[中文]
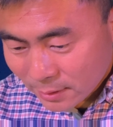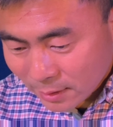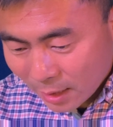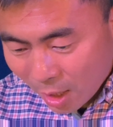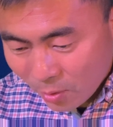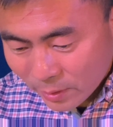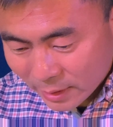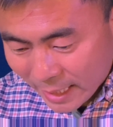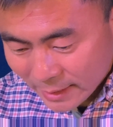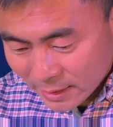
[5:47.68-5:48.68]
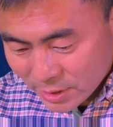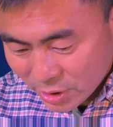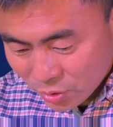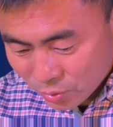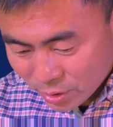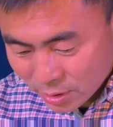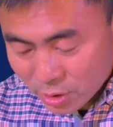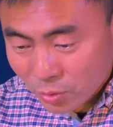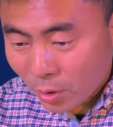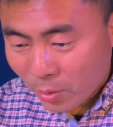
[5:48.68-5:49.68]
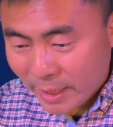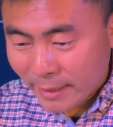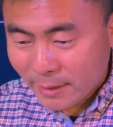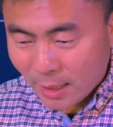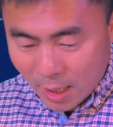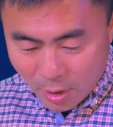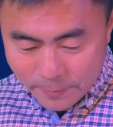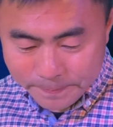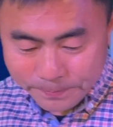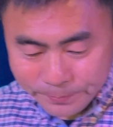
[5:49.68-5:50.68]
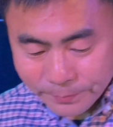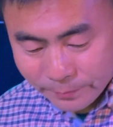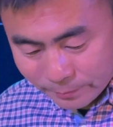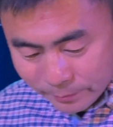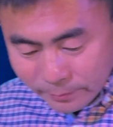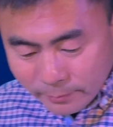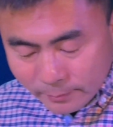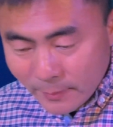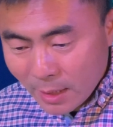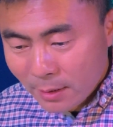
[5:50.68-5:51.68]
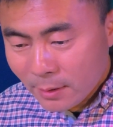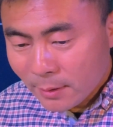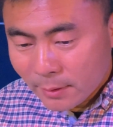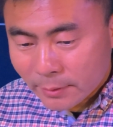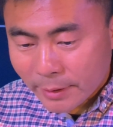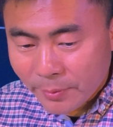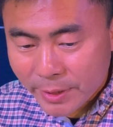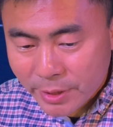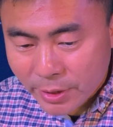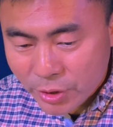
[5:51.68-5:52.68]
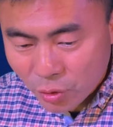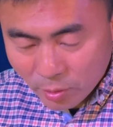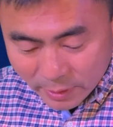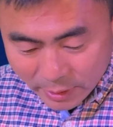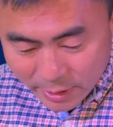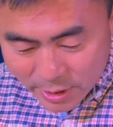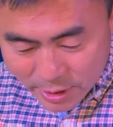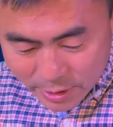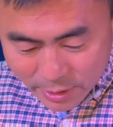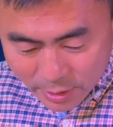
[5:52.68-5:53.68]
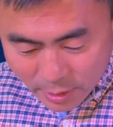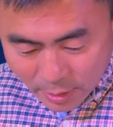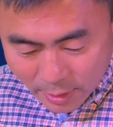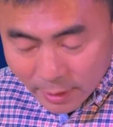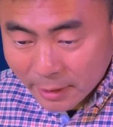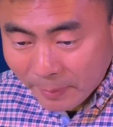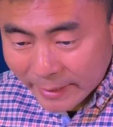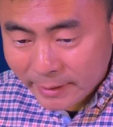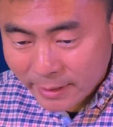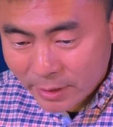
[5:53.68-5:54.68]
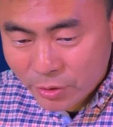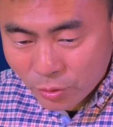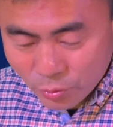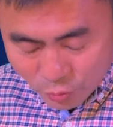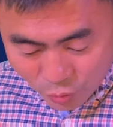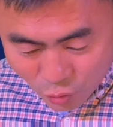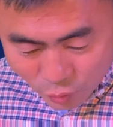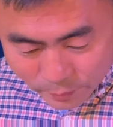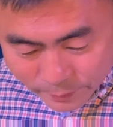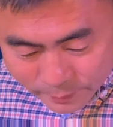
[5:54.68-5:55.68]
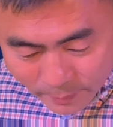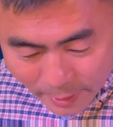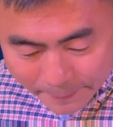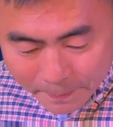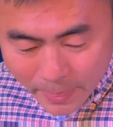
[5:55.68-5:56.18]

好看得清楚，听得清楚。OK，好，嗯，对，因为这个是我们第一次，呃，礼拜天的时候用 Zoom。OK，